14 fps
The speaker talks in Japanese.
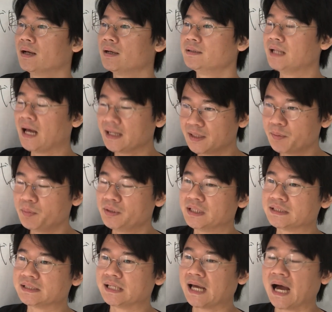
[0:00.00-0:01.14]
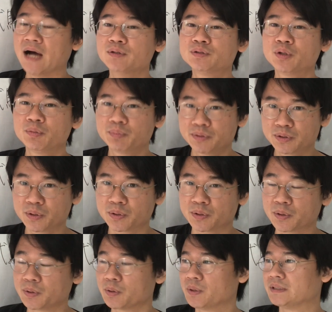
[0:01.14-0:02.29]
何でもいいんですね。アウトプットって
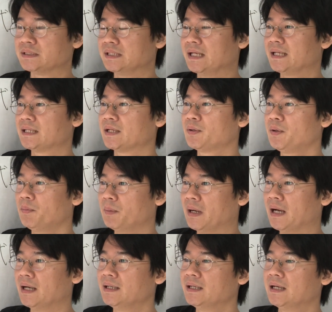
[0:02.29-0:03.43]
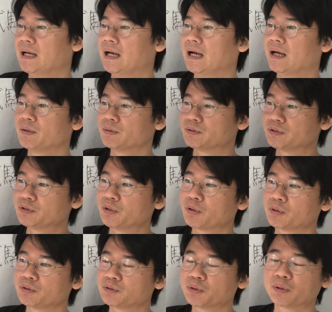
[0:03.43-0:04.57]
ことですね。例えば、あの、中
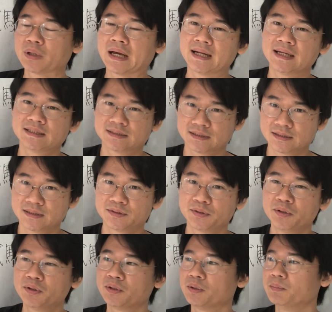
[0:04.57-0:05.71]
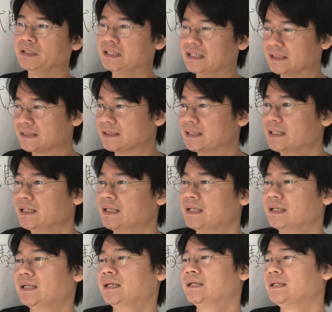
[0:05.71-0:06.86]
国の人と話すというのでもいいです。
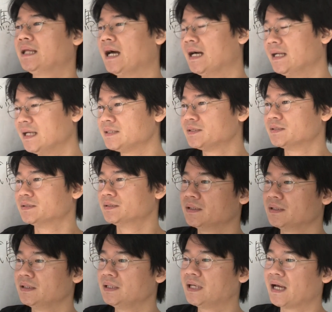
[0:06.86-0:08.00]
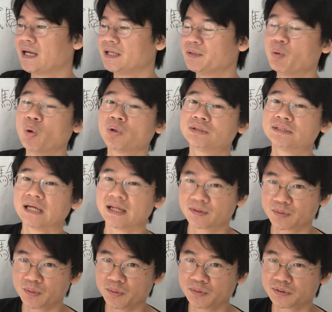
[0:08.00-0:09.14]
で話す以外にも、
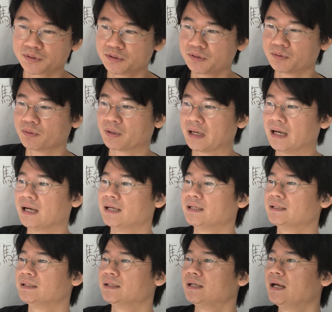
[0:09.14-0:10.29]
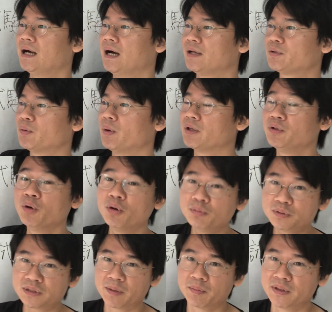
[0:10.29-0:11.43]
チャットをするとか、あとは読
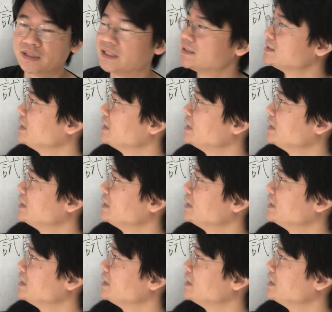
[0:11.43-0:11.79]
むでもいいです